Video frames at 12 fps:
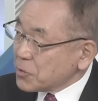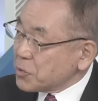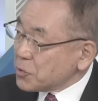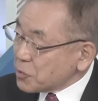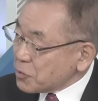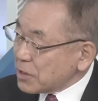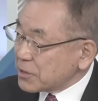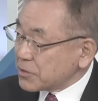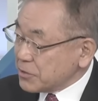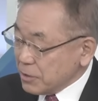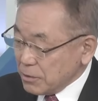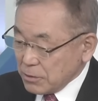ところがで
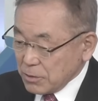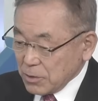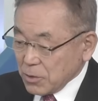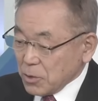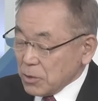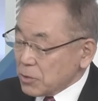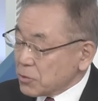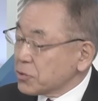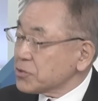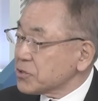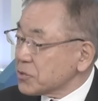すね突